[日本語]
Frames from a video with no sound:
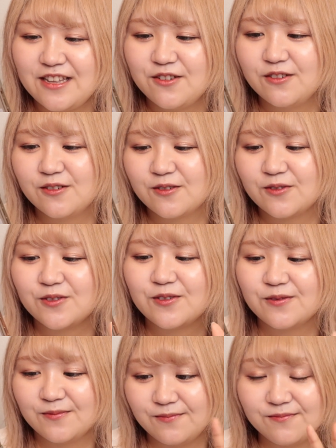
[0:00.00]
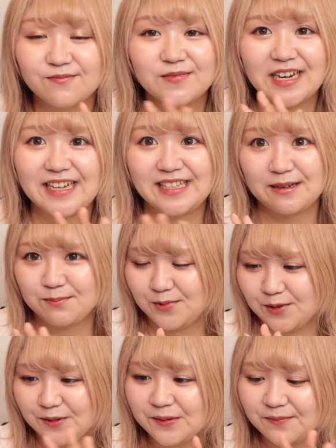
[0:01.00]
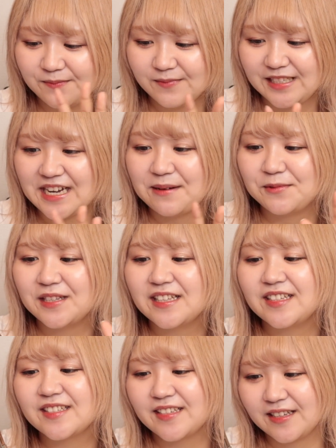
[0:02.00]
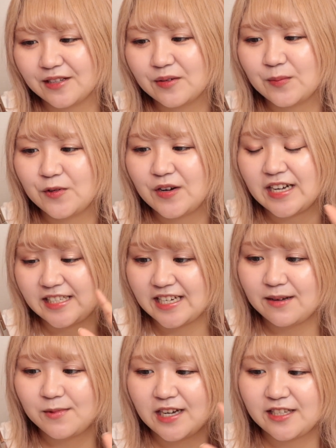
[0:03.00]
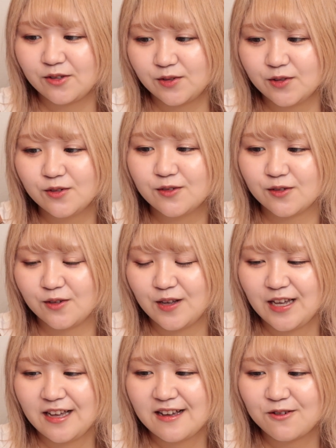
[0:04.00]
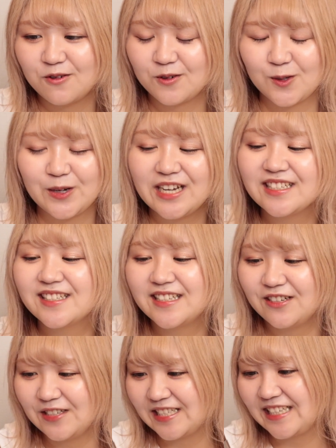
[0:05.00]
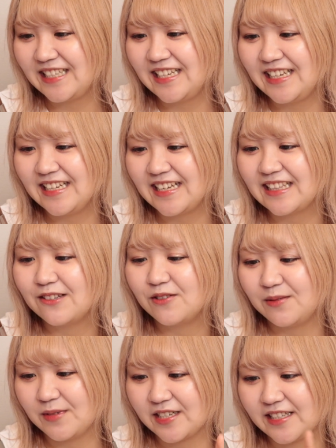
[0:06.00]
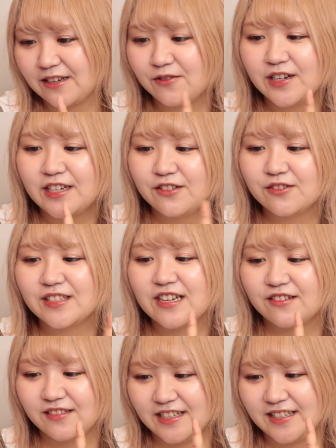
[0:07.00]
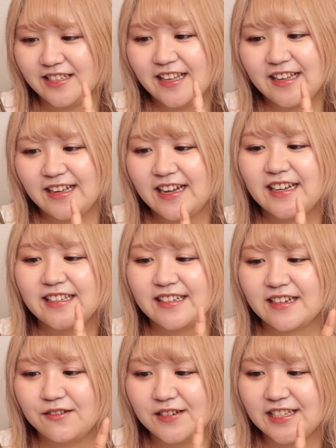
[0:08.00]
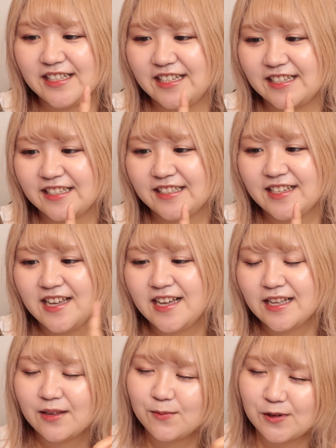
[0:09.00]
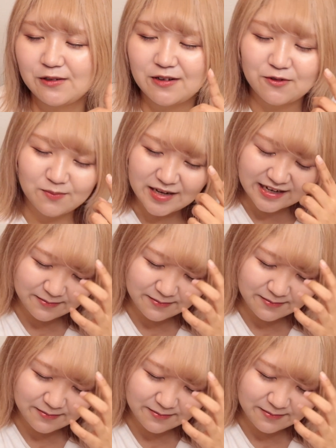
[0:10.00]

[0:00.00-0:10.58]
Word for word: いう、このラインナップのチャームなんですけれども、はい、チャームが一つずつこう取り外せる式になっておりまして、これがゆうせいくんですね。はい、可愛いです。でも前はこう前